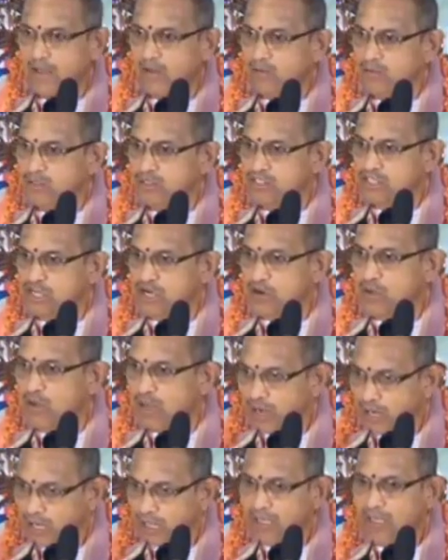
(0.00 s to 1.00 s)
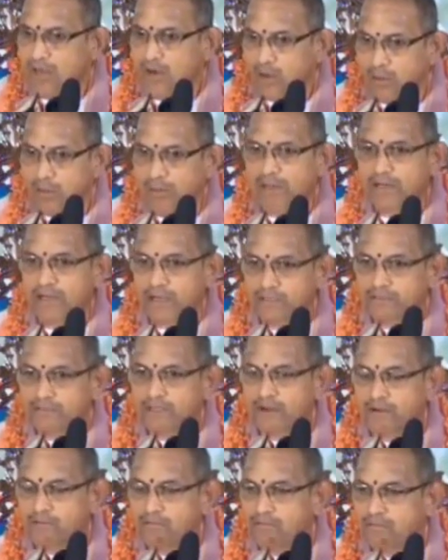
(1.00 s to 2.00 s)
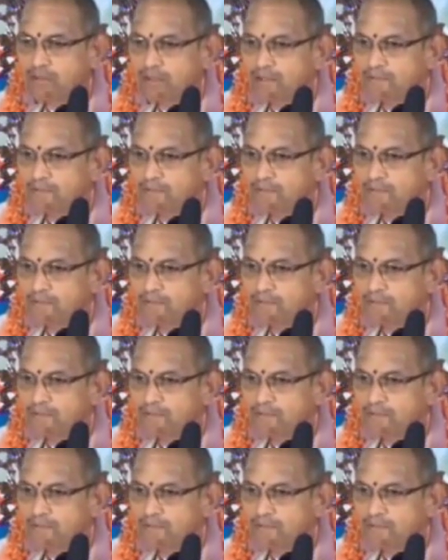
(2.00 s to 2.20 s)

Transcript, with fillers: ఎలా వచ్చాడో అలాగే లోపలికెడతాడు